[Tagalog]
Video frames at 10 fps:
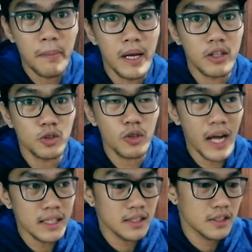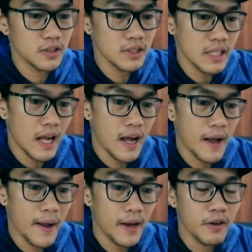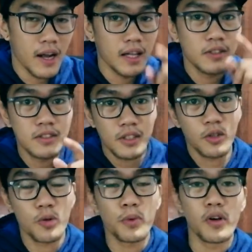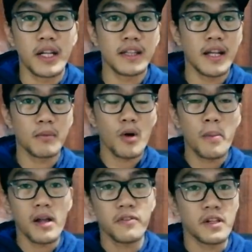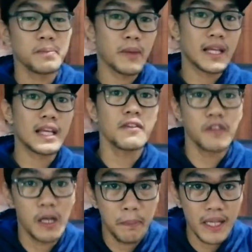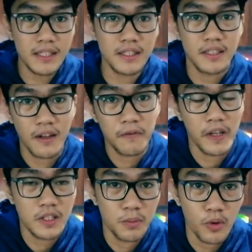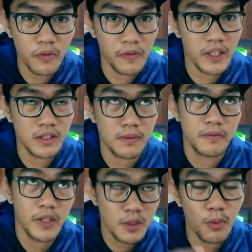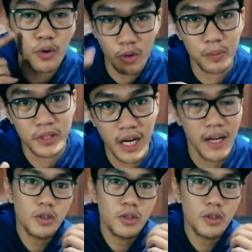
Nabili ko to guys dun sa ano ah, dun sa grupo ulit ng Mobile Filmmaking Philippines ng Facebook, face, Facebook group siya.